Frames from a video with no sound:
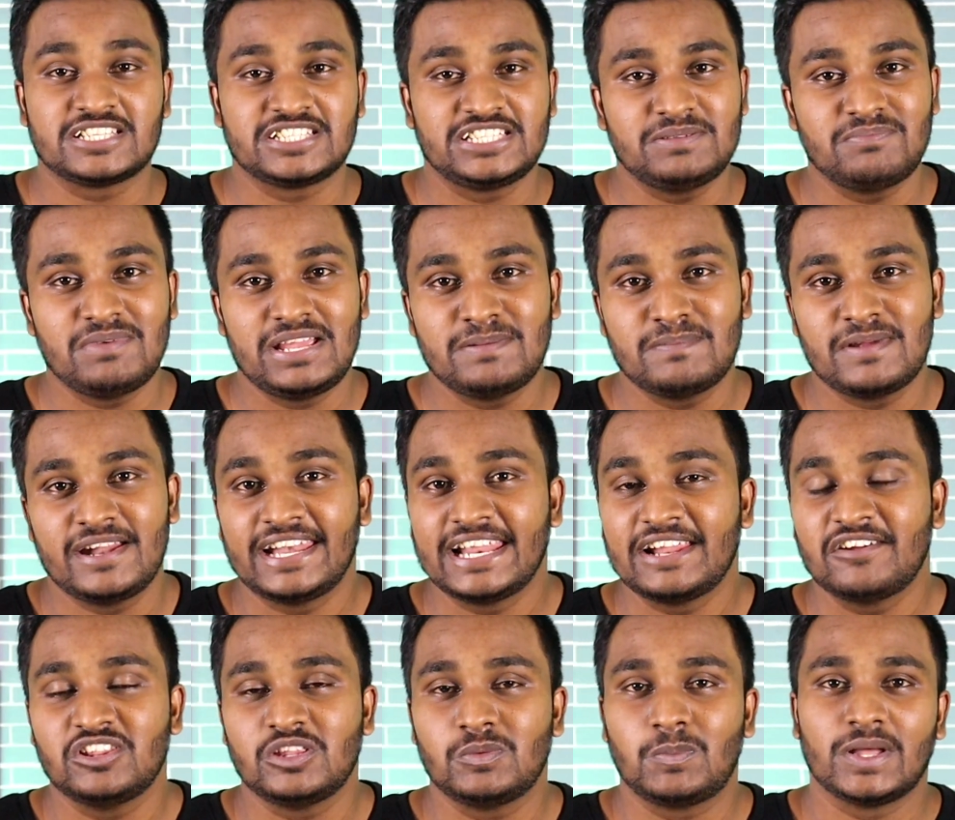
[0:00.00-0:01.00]
ஃபஸ்ட்டு மெயின்
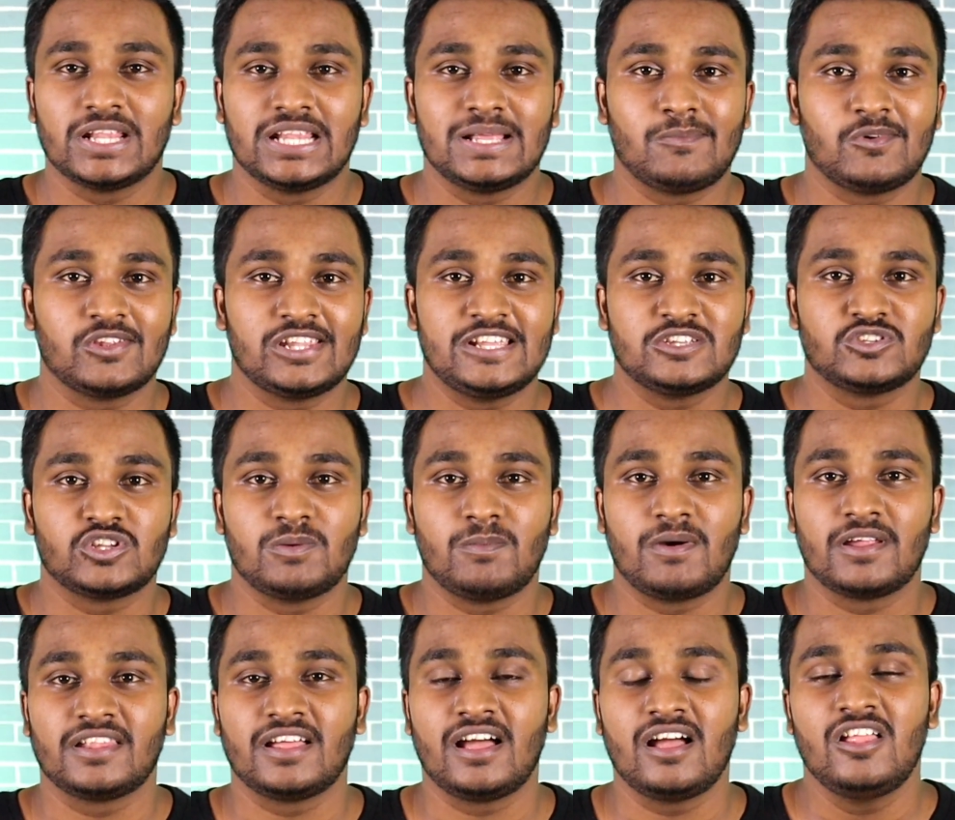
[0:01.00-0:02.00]
மேட்டரே வந்து பார்த்தீங்கன்னா முதலே சொன்ன
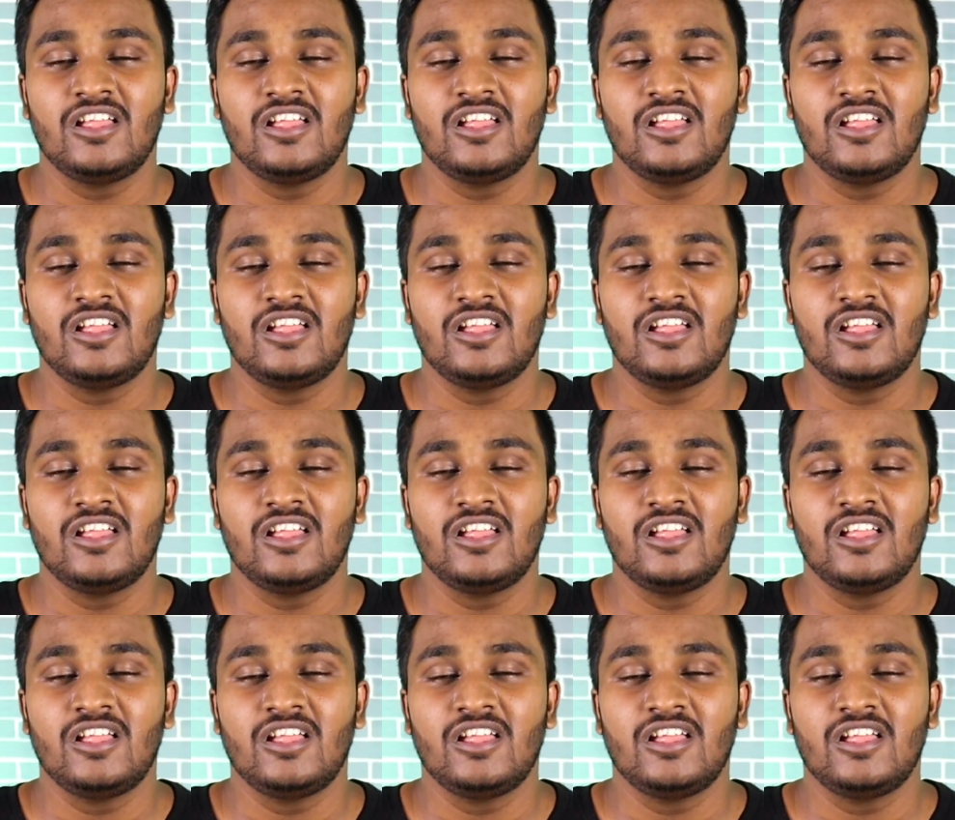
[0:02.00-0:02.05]
மாதிரி